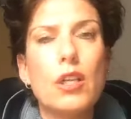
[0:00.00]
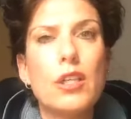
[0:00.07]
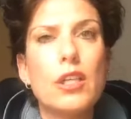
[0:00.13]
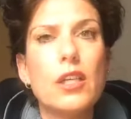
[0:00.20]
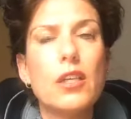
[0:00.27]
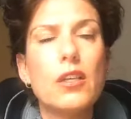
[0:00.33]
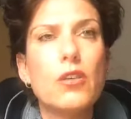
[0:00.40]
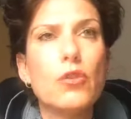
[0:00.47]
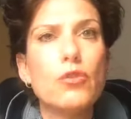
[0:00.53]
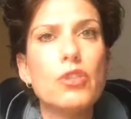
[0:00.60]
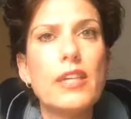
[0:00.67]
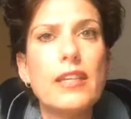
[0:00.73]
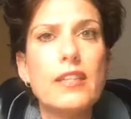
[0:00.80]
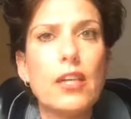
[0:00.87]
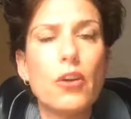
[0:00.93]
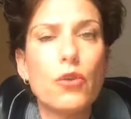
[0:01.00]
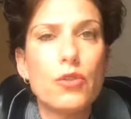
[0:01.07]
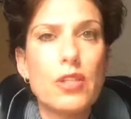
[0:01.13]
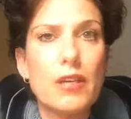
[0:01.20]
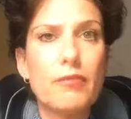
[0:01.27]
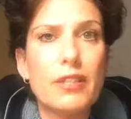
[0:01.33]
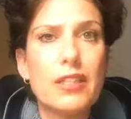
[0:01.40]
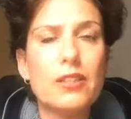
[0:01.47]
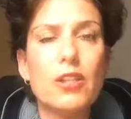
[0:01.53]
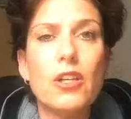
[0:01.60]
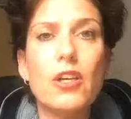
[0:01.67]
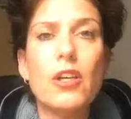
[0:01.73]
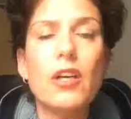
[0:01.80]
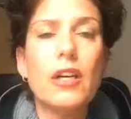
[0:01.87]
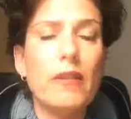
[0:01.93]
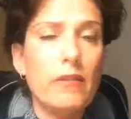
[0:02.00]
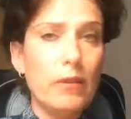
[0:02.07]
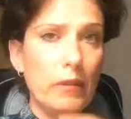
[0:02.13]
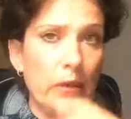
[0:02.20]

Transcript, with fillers: qui contiennent des conservateurs,